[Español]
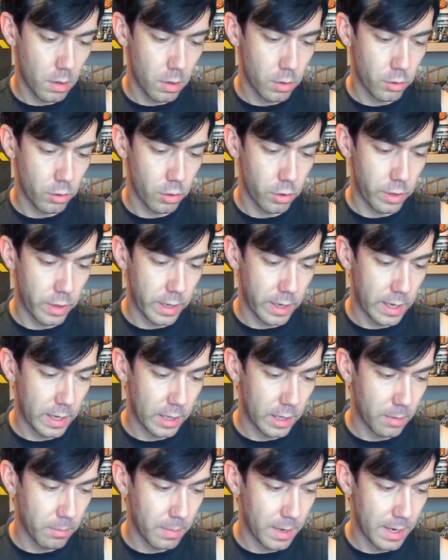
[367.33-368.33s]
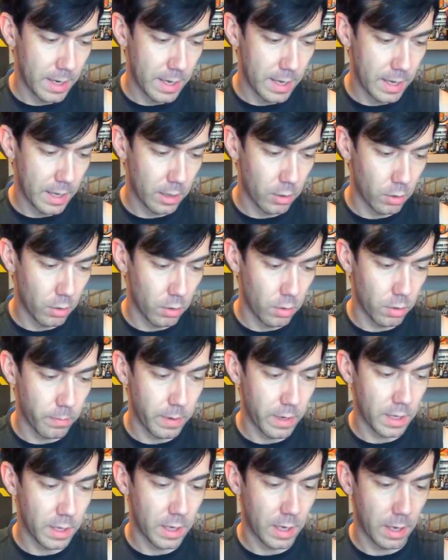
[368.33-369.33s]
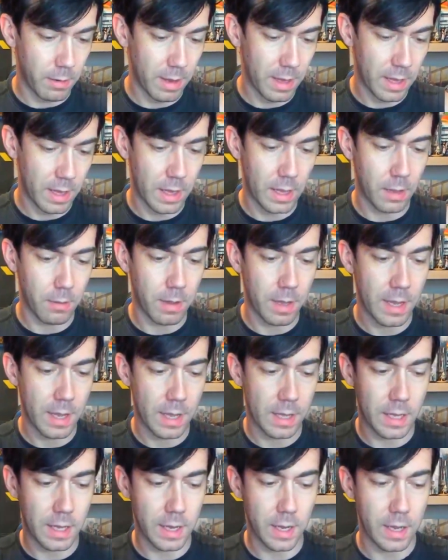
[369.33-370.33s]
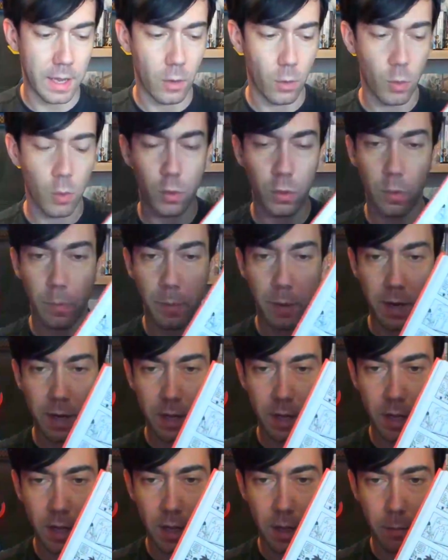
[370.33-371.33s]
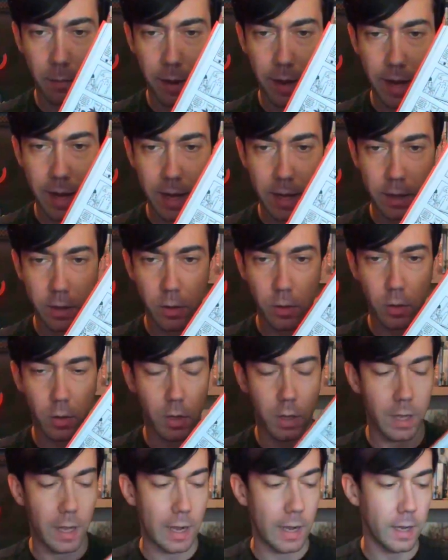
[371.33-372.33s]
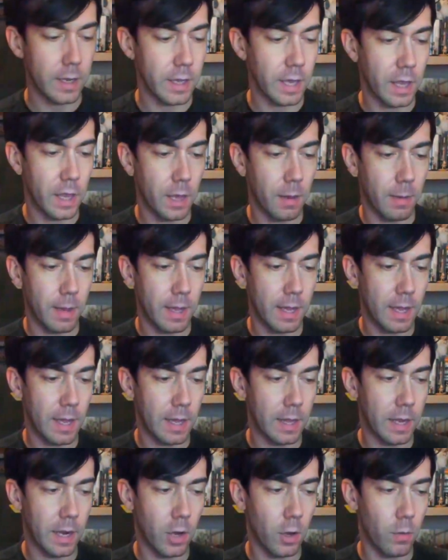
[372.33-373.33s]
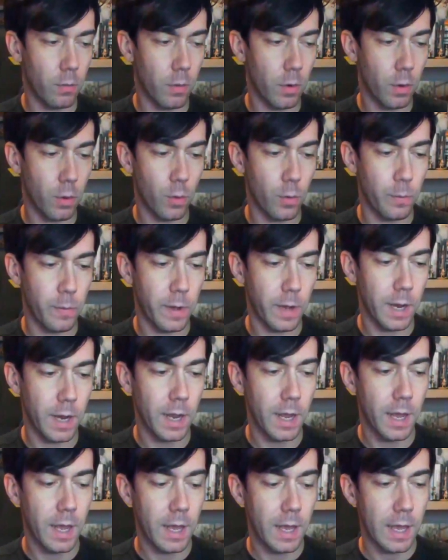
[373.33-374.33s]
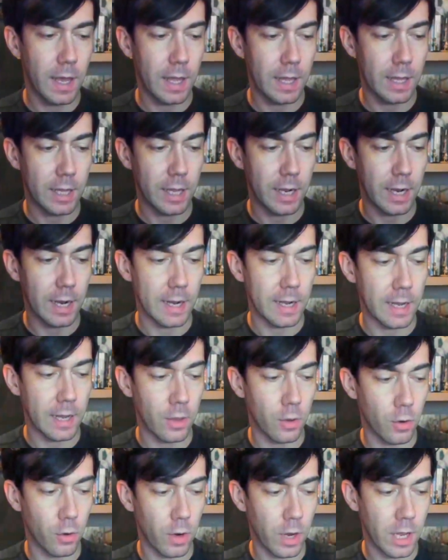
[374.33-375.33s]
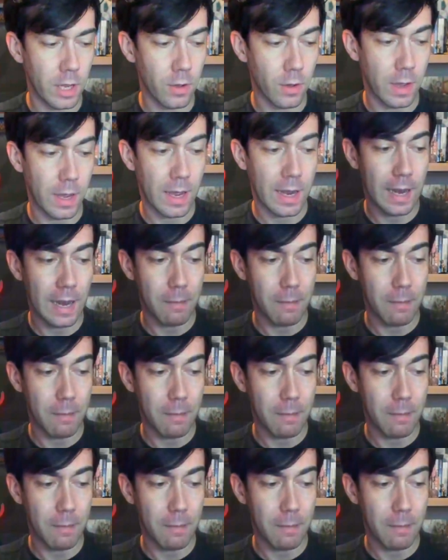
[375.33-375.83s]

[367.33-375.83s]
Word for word: Donde aquí termina ya todo prácticamente. Veis que está aquí Ut participando y tal. Ya sabéis que Dragon Ball Super estará ligado con ello. ¿eh?